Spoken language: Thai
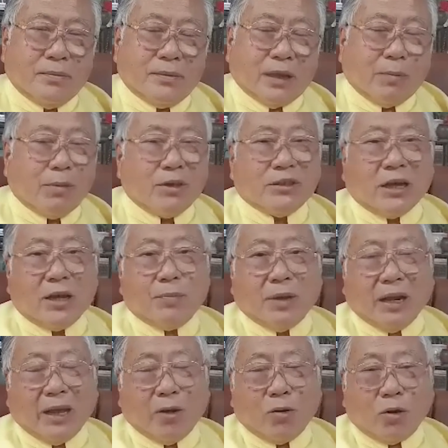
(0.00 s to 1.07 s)
แต่เมื่อใช้ไป
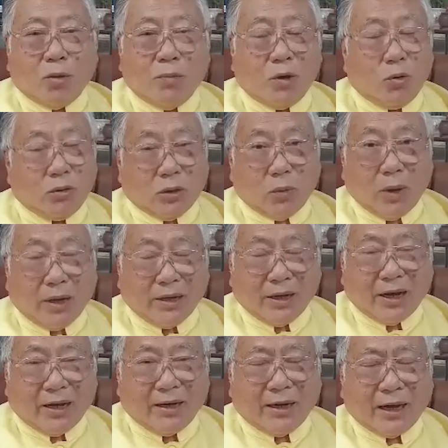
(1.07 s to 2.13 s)
แล้วก็ไม่รู้จะว่ายัง
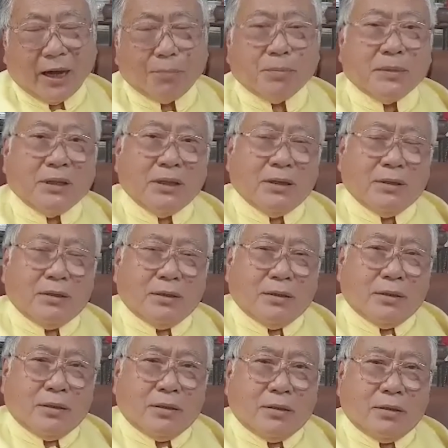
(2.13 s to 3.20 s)
ไงนะครับ
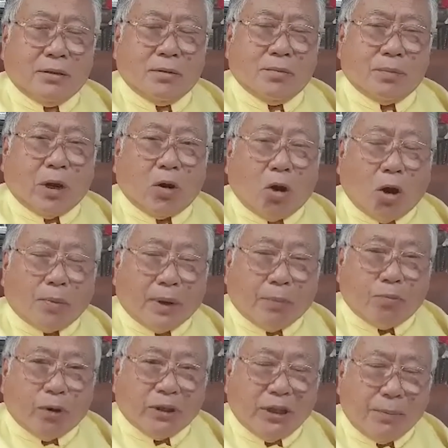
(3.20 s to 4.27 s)
ประกอบกับ
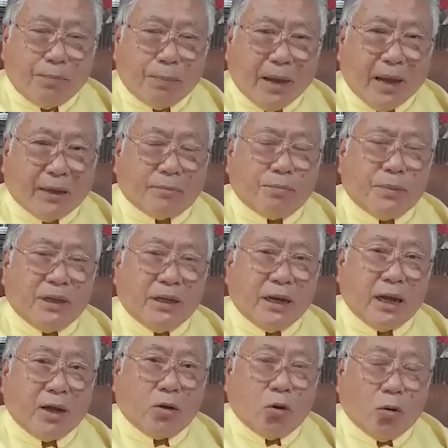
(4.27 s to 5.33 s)
วันที่ 8 มี
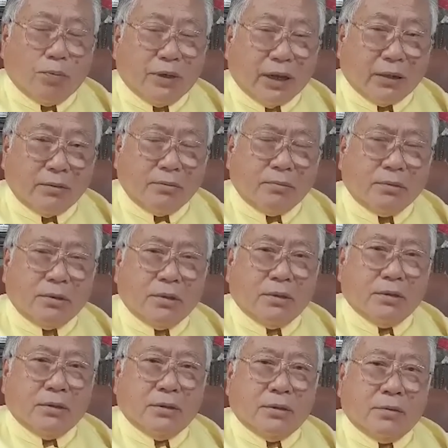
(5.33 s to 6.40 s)
นาคมนั้น
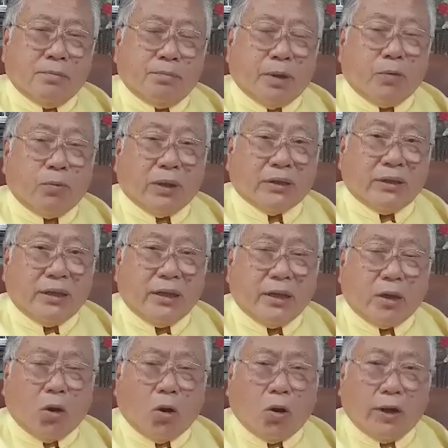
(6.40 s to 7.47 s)
เป็นวันที่
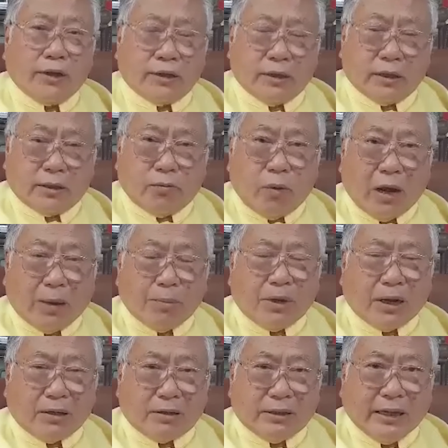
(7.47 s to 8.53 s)
ก่อให้เกิดความ
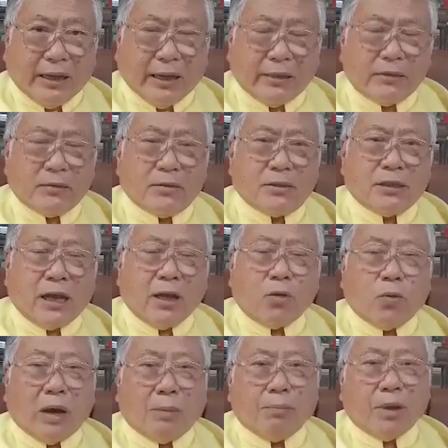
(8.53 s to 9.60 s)
ขัดแย้งสร้าง
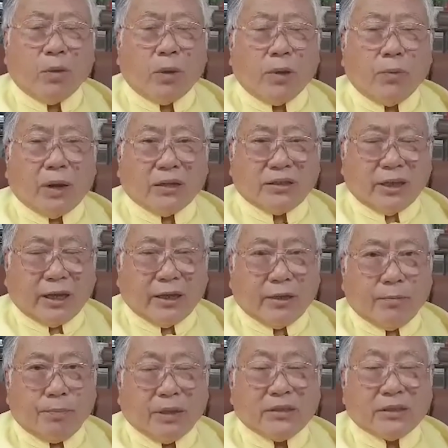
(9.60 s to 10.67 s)
ความไม่ไว้วางใจ
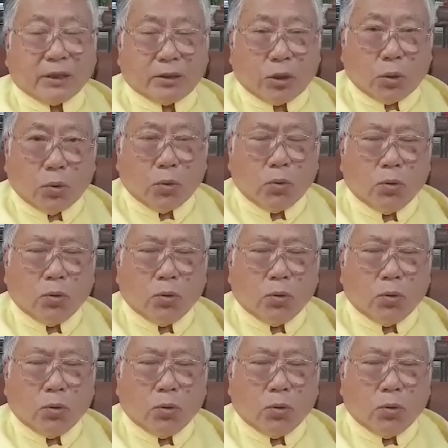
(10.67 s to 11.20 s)
เป็นศัตรู